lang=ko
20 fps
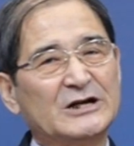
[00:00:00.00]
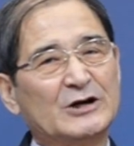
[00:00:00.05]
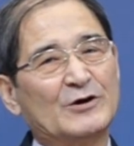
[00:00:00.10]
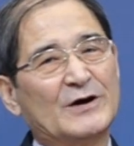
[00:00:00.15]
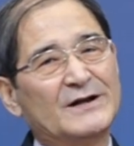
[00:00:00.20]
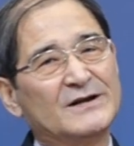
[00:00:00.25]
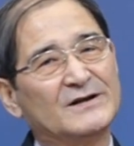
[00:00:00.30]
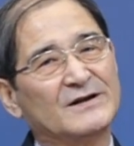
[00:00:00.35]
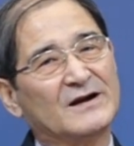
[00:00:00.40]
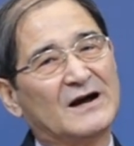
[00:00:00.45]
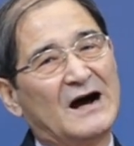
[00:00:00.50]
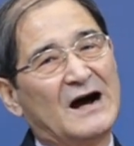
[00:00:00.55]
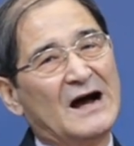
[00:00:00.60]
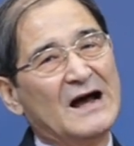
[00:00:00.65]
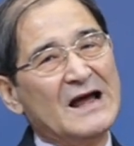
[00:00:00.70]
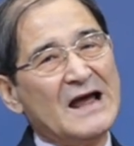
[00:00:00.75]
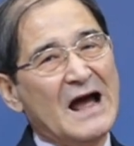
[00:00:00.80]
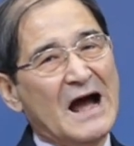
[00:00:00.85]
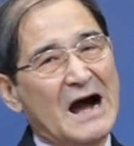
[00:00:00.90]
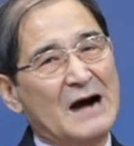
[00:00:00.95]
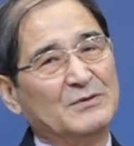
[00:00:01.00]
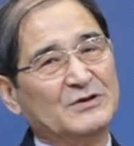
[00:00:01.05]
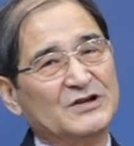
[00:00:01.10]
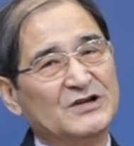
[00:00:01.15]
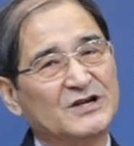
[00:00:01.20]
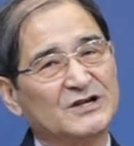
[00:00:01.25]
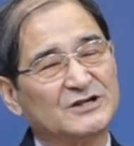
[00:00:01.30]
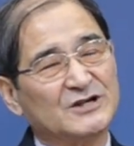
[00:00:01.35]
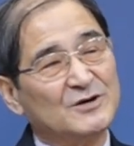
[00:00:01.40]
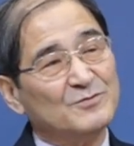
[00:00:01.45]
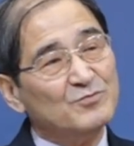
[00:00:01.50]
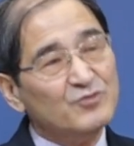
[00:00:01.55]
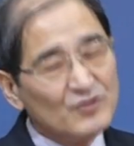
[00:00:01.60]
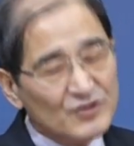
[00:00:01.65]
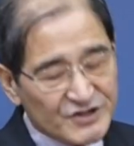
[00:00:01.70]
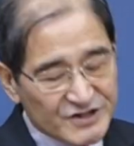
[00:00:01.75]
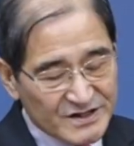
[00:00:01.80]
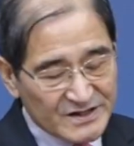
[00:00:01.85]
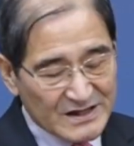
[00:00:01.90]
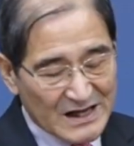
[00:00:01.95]
살아왔는가 아버지께서
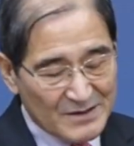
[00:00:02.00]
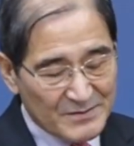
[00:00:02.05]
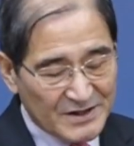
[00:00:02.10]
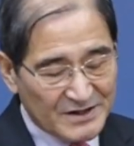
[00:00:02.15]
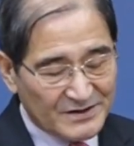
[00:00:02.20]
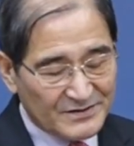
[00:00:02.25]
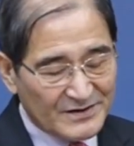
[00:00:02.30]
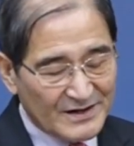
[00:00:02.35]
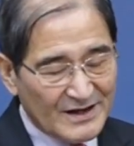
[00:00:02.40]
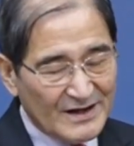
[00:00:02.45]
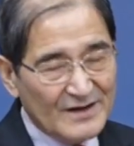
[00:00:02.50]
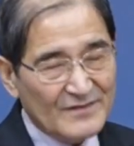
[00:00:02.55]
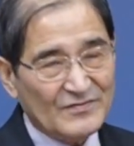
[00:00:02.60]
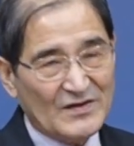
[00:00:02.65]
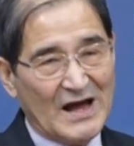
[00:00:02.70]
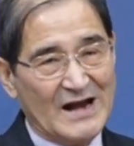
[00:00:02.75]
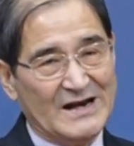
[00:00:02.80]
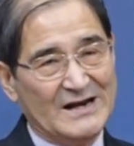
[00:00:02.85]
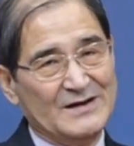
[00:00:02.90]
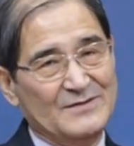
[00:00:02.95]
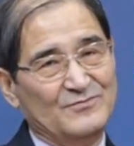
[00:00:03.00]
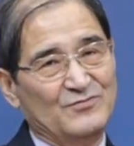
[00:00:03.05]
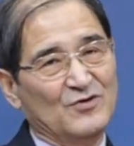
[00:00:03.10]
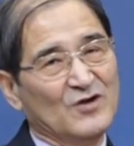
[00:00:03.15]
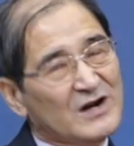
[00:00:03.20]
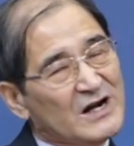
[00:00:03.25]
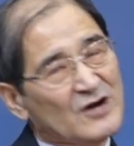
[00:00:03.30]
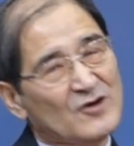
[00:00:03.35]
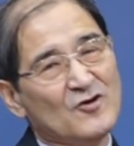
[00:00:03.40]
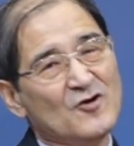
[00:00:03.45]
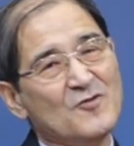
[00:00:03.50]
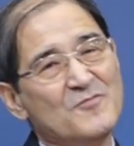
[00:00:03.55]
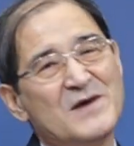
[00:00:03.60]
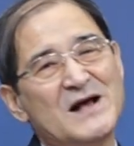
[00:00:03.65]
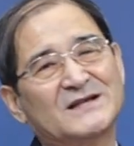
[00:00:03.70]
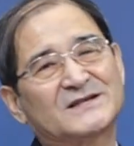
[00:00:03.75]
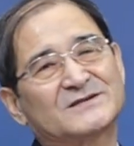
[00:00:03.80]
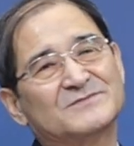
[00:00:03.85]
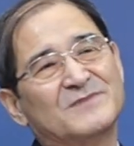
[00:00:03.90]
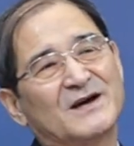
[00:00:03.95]
물으신다면 나는 뭐라고
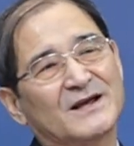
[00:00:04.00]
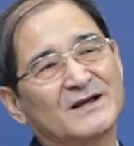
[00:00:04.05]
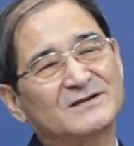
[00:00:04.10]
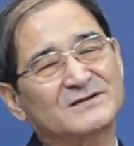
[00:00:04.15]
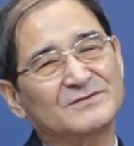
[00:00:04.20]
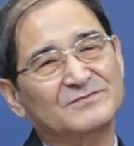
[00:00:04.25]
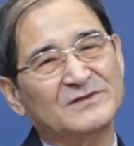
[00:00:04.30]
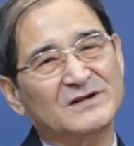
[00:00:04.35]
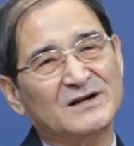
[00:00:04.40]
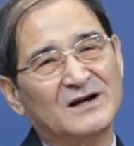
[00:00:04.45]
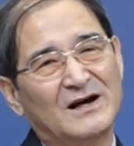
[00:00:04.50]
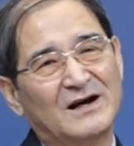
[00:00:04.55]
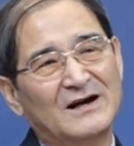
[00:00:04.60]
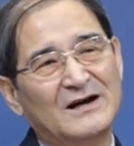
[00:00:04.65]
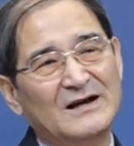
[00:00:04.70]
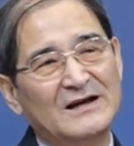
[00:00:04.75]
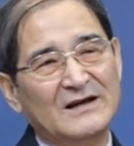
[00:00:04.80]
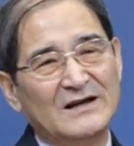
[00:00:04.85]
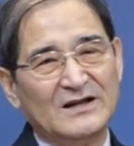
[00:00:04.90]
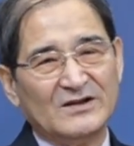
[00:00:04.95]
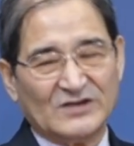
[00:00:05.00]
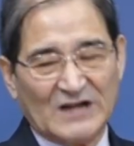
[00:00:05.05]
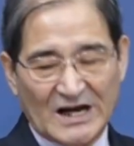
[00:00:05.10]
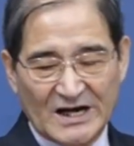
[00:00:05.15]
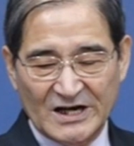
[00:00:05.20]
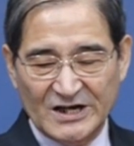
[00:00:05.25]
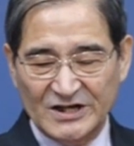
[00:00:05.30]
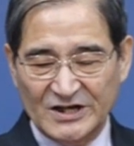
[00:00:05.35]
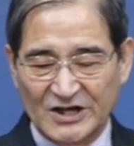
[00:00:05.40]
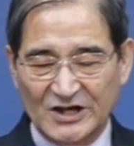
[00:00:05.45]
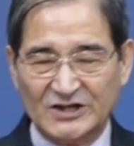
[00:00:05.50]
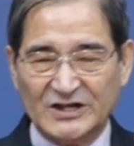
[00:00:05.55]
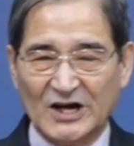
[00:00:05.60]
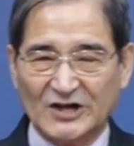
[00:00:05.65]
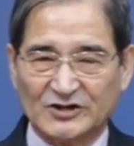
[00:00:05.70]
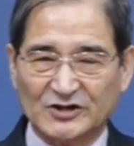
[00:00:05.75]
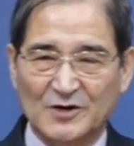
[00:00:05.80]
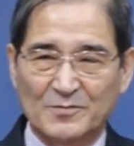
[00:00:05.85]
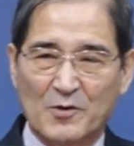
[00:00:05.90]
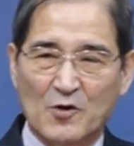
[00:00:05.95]
말씀하겠습니까? 나는 이
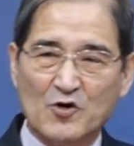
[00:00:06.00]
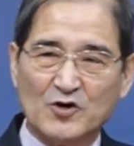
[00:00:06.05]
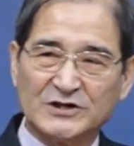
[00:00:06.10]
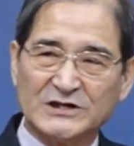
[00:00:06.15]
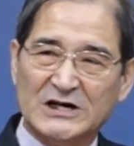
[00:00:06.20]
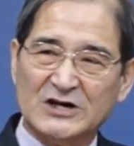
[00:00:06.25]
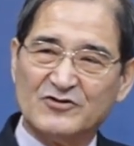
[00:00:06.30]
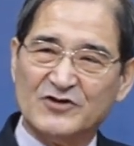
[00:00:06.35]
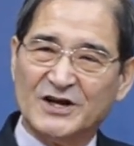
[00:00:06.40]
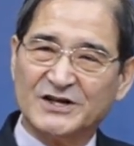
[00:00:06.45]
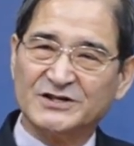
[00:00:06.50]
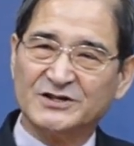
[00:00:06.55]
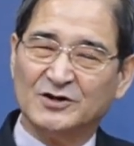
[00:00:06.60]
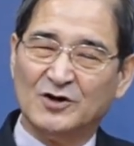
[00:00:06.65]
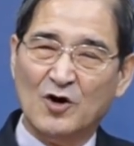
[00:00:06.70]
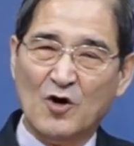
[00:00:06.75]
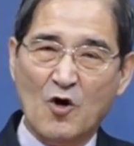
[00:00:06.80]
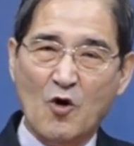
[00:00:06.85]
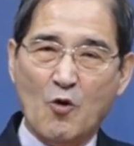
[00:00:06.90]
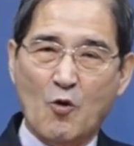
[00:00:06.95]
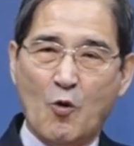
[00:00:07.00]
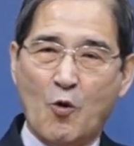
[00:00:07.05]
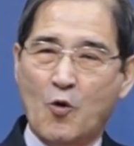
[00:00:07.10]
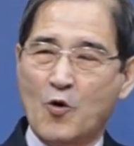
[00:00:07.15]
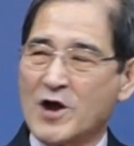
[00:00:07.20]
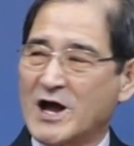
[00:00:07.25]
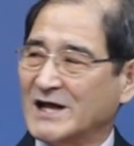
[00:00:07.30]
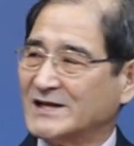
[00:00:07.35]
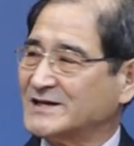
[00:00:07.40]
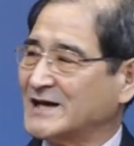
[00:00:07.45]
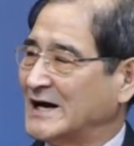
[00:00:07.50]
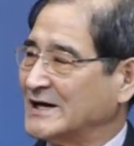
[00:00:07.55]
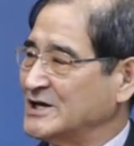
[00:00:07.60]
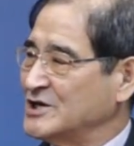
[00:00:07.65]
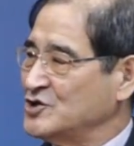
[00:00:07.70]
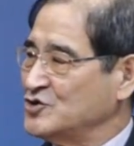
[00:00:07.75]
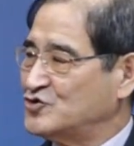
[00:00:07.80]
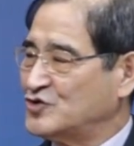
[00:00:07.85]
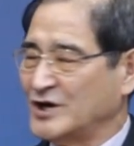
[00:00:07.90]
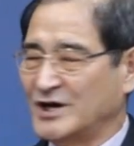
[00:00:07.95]
땅에서 먹고 살기 위해서 온갖
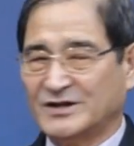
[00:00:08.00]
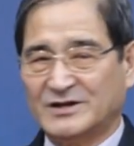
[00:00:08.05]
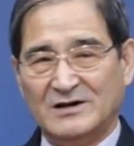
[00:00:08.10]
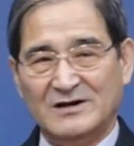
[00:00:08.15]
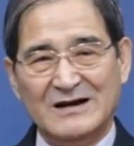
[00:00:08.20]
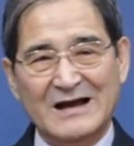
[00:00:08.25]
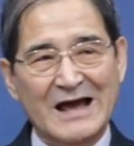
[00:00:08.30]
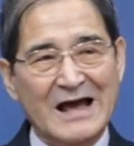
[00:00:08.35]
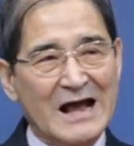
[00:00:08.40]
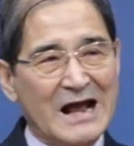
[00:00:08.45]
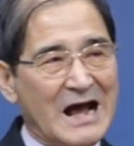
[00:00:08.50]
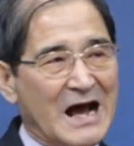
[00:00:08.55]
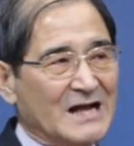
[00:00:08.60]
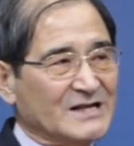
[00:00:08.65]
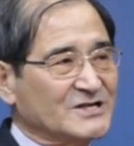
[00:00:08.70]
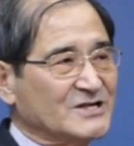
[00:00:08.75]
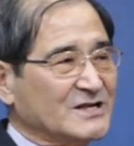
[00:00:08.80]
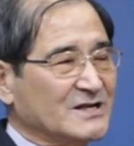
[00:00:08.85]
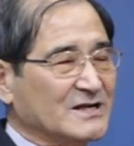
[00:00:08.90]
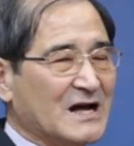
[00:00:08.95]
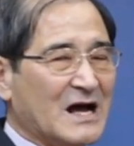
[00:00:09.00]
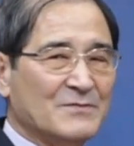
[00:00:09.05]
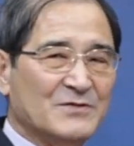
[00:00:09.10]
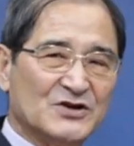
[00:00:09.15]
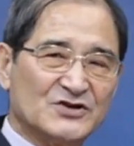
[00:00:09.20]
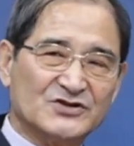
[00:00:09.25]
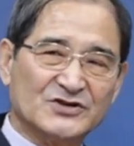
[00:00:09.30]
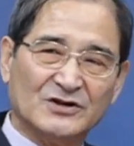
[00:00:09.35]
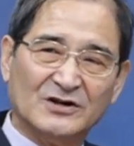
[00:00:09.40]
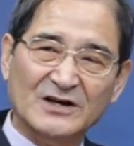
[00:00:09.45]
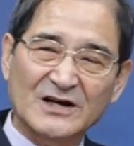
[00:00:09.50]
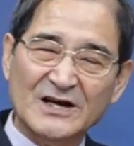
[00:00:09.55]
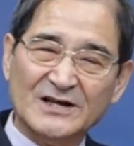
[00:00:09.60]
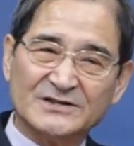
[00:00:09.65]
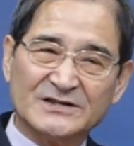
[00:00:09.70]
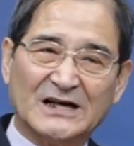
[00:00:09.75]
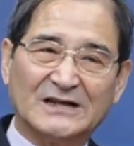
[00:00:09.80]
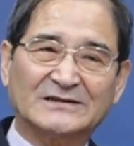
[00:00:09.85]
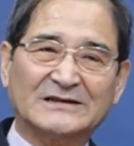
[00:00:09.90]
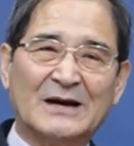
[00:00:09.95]
가진 죄들 같이 하면서
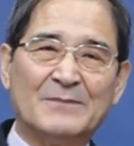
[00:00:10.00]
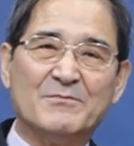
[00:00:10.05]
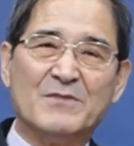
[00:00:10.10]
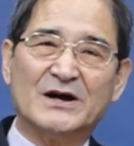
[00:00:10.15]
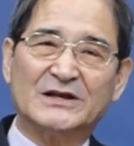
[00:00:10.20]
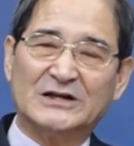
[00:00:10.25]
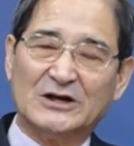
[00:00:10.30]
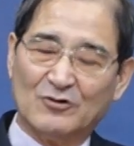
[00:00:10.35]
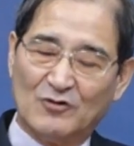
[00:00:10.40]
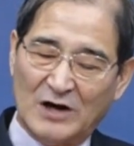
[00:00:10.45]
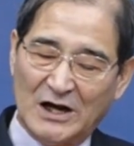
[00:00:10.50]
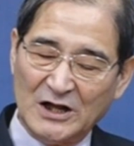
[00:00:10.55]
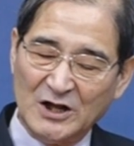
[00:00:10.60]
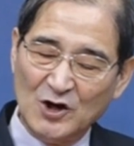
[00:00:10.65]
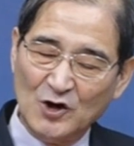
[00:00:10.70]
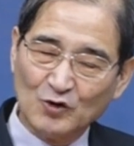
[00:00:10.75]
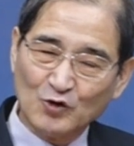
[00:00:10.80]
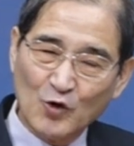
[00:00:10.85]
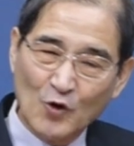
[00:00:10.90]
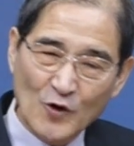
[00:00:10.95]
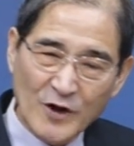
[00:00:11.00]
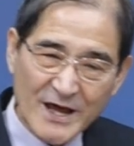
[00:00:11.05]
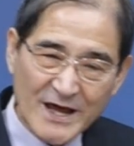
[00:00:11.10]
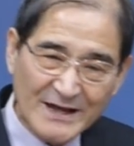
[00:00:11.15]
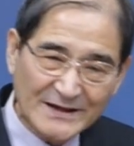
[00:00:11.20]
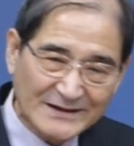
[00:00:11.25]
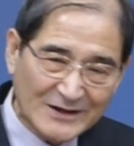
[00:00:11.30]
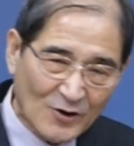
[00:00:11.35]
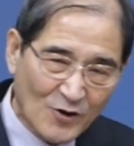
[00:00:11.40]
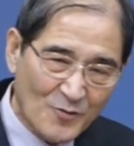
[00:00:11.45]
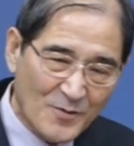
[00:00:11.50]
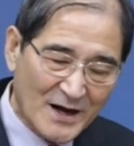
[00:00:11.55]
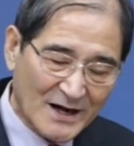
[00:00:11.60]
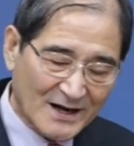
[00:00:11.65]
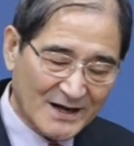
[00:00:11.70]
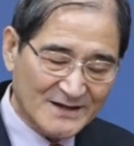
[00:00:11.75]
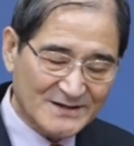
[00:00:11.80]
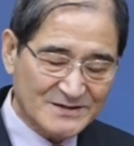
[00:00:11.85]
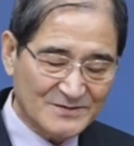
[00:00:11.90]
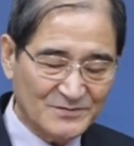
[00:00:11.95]
사탄마들과 동의했다고
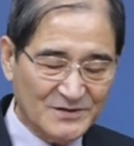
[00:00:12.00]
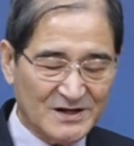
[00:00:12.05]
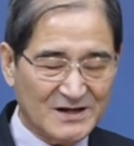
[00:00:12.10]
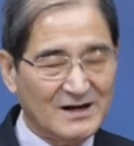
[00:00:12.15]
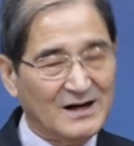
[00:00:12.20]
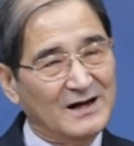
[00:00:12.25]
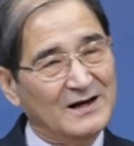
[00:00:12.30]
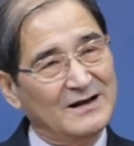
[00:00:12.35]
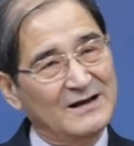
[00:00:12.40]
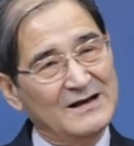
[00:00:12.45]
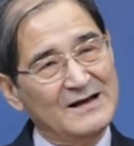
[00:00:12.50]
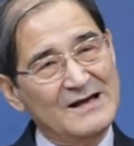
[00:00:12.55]
말하겠습니까?